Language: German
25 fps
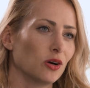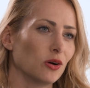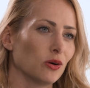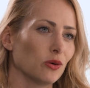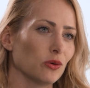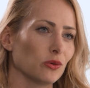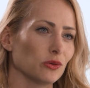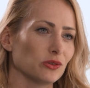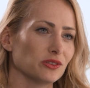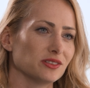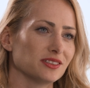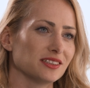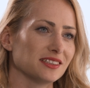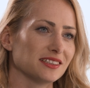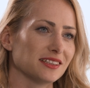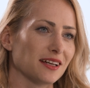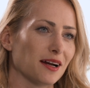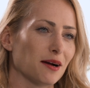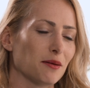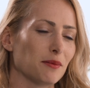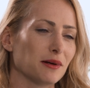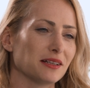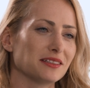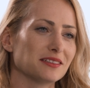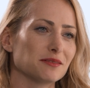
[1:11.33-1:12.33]
Und ich
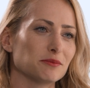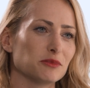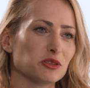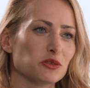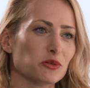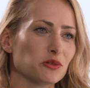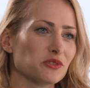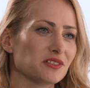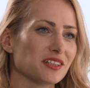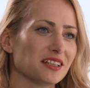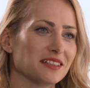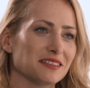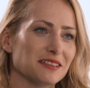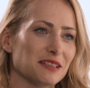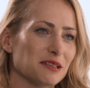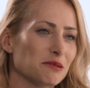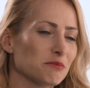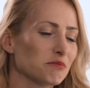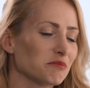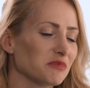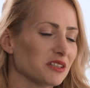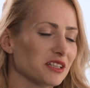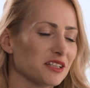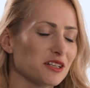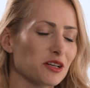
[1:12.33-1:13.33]
arbeite mit
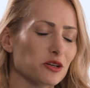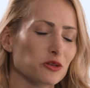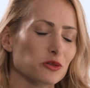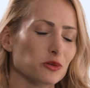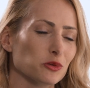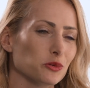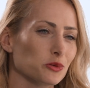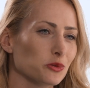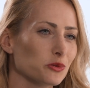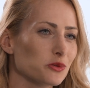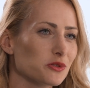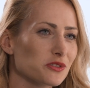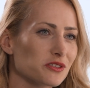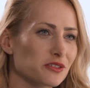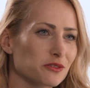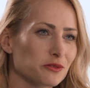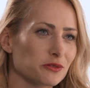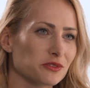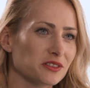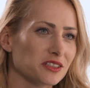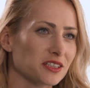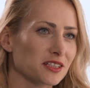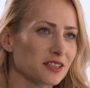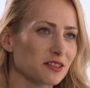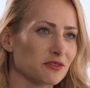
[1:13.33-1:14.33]
Unternehmen jeder Größe
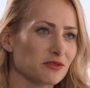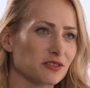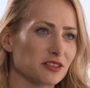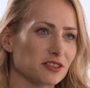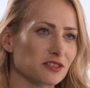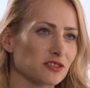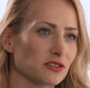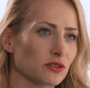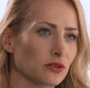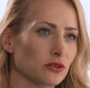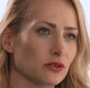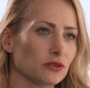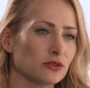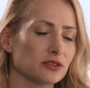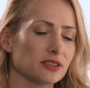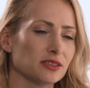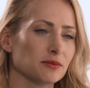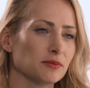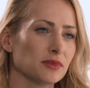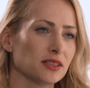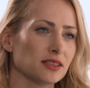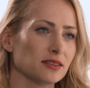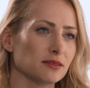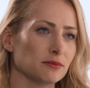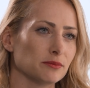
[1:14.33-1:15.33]
und jeder Fasson
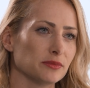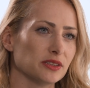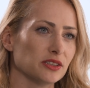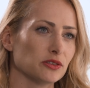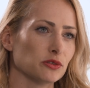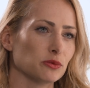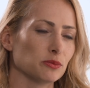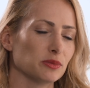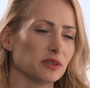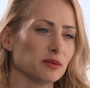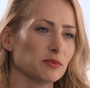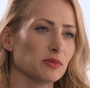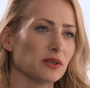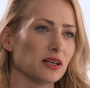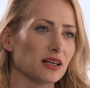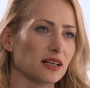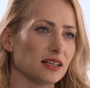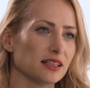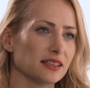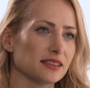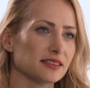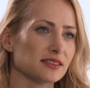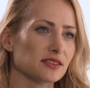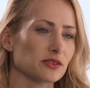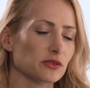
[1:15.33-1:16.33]
immer im
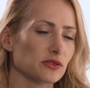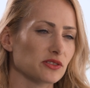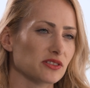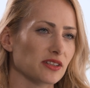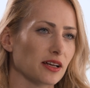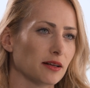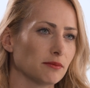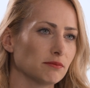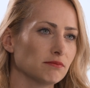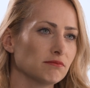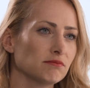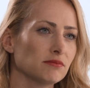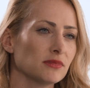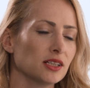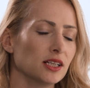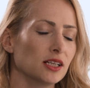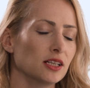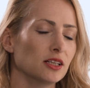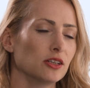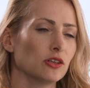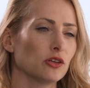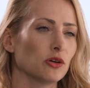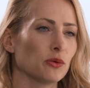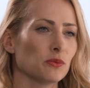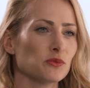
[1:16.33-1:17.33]
B2B-Bereich zusammen,
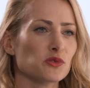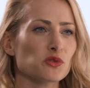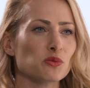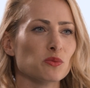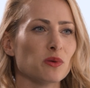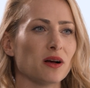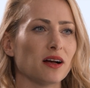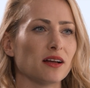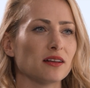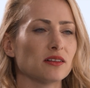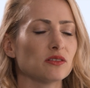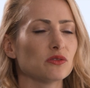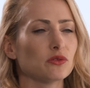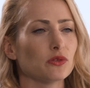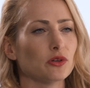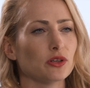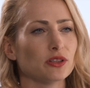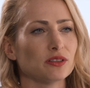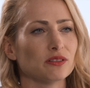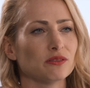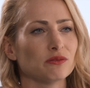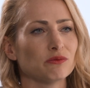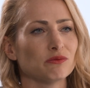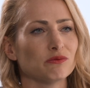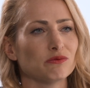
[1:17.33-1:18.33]
um zu
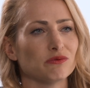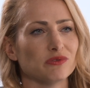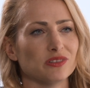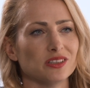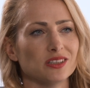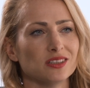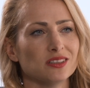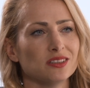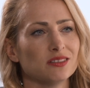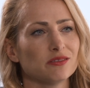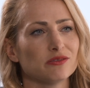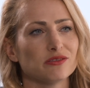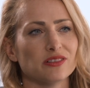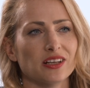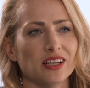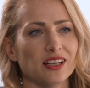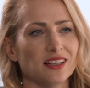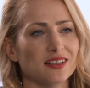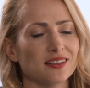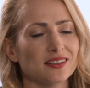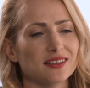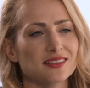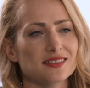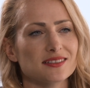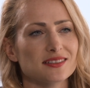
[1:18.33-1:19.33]
beantworten, wie
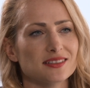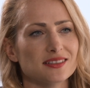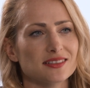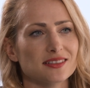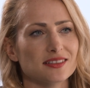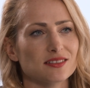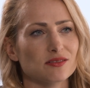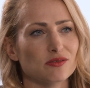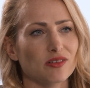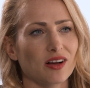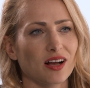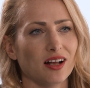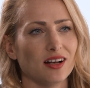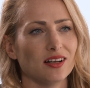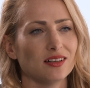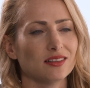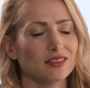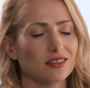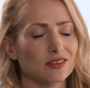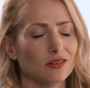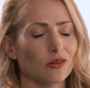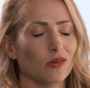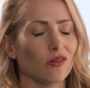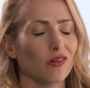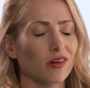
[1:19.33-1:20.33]
verändert sich das
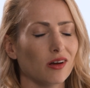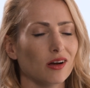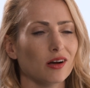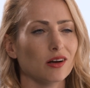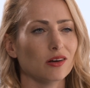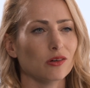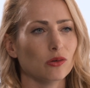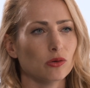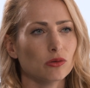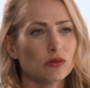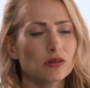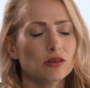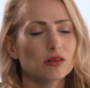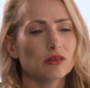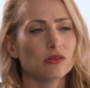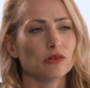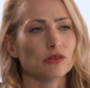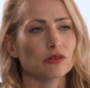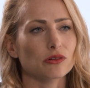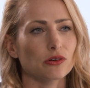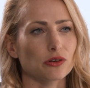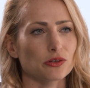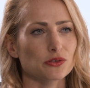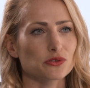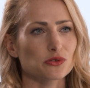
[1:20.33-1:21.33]
Verhalten eurer Kunden
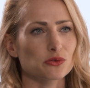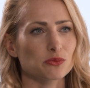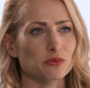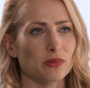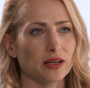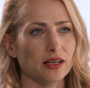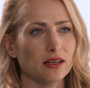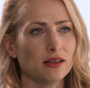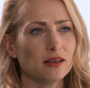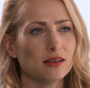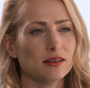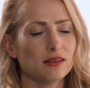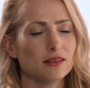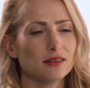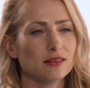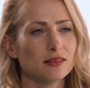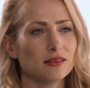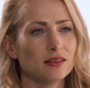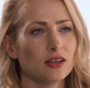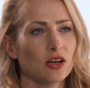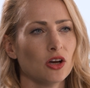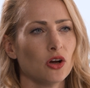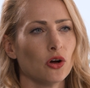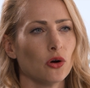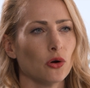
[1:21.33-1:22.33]
und
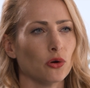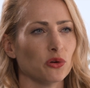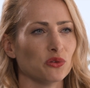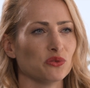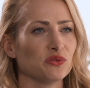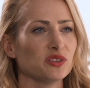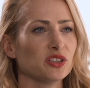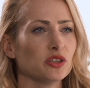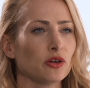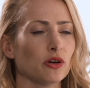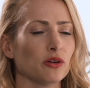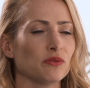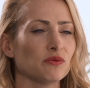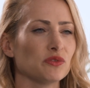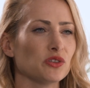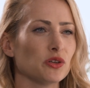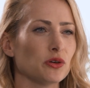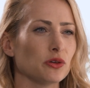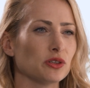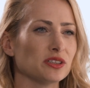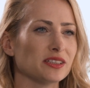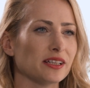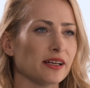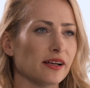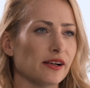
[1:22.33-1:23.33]
Konsumenten und wie können wir
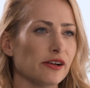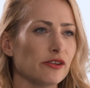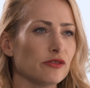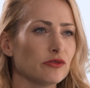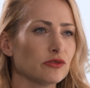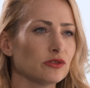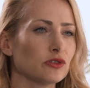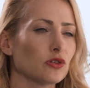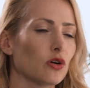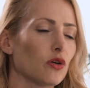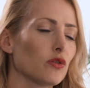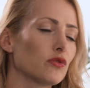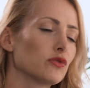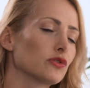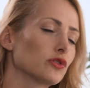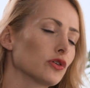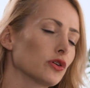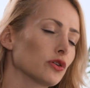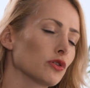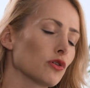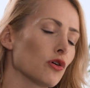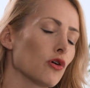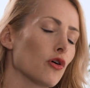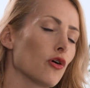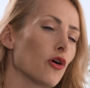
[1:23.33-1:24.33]
euch helfen, oft
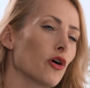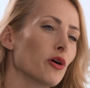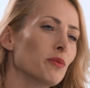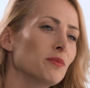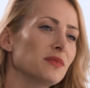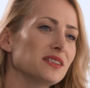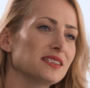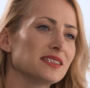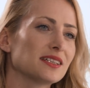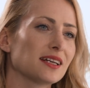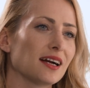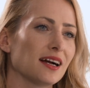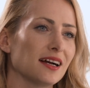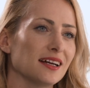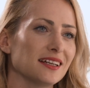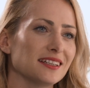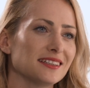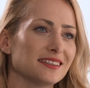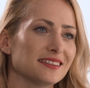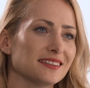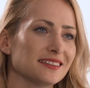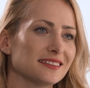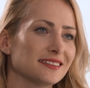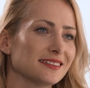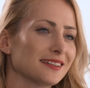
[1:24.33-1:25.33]
eure
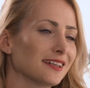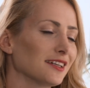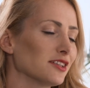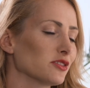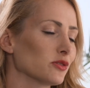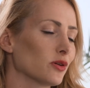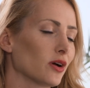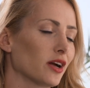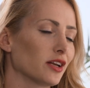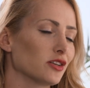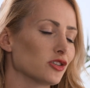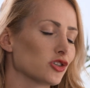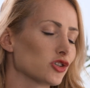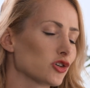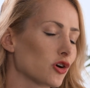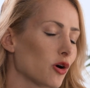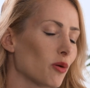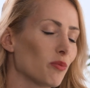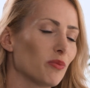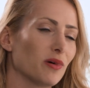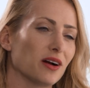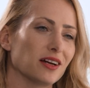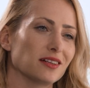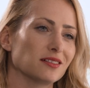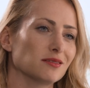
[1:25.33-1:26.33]
Räumlichkeiten, also einen
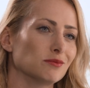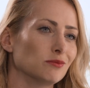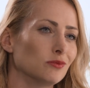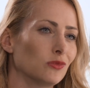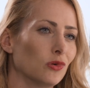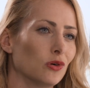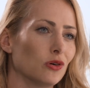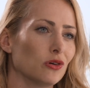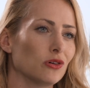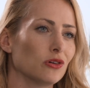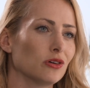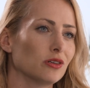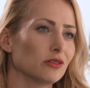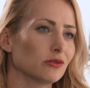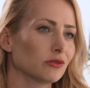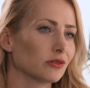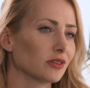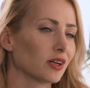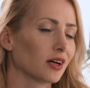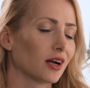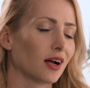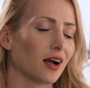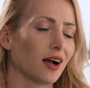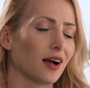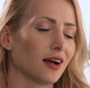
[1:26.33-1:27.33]
Shop, eine Mall
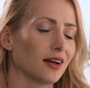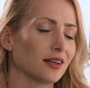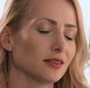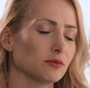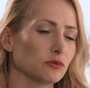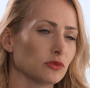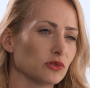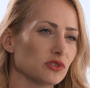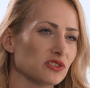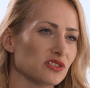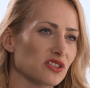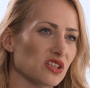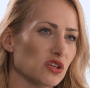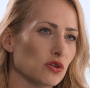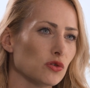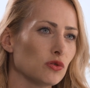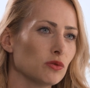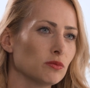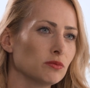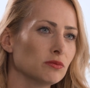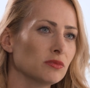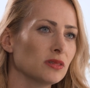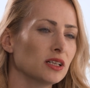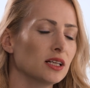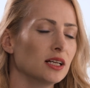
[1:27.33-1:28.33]
oder gar ein
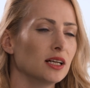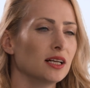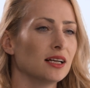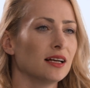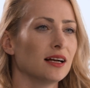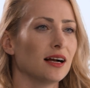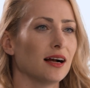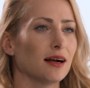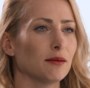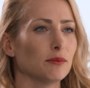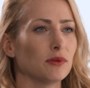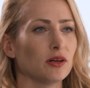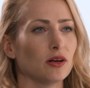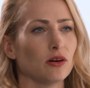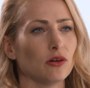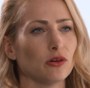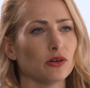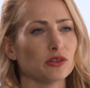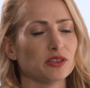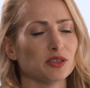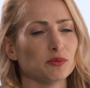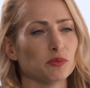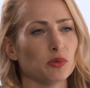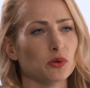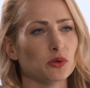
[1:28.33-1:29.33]
Museum, aber auch
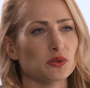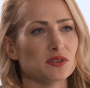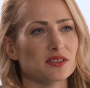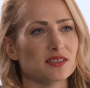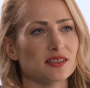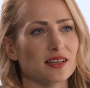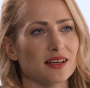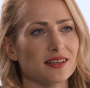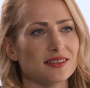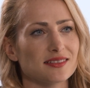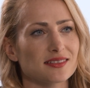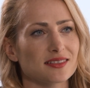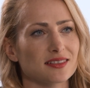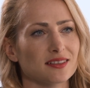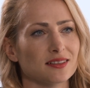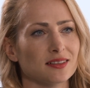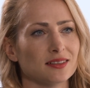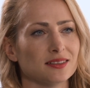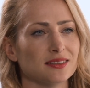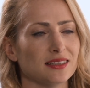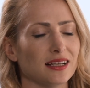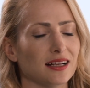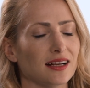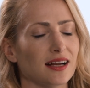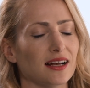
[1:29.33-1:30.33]
die Prozesse
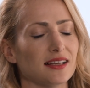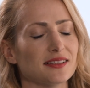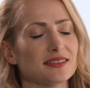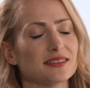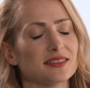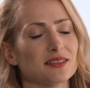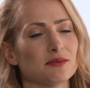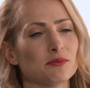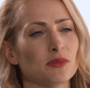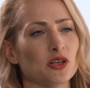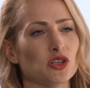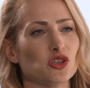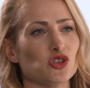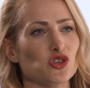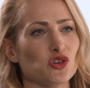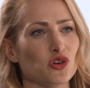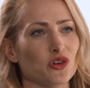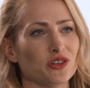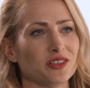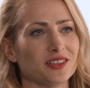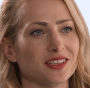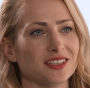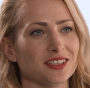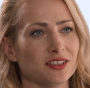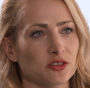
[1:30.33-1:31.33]
der Customer
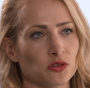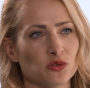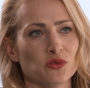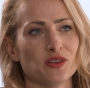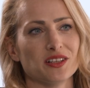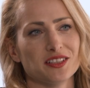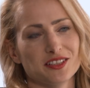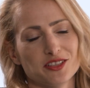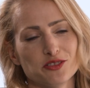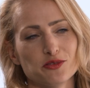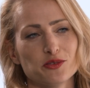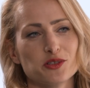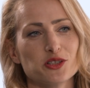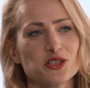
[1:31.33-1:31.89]
Journey innovativ